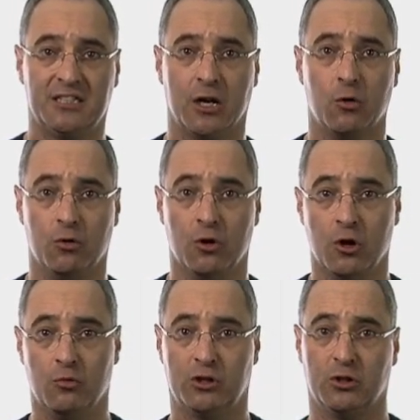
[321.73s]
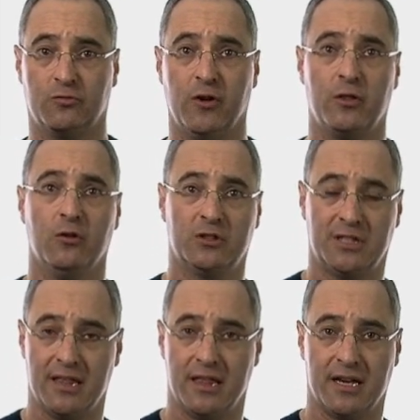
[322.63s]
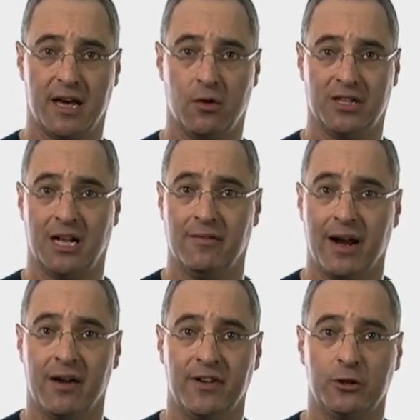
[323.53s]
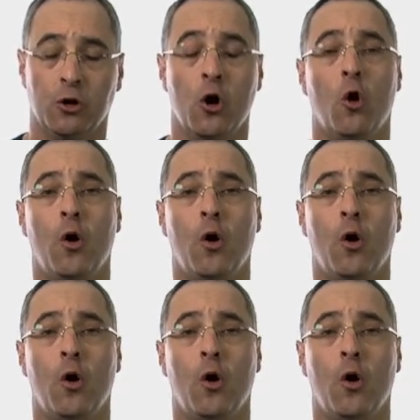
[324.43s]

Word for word: según nuestro esfuerzo esté dedicado a salvar al feto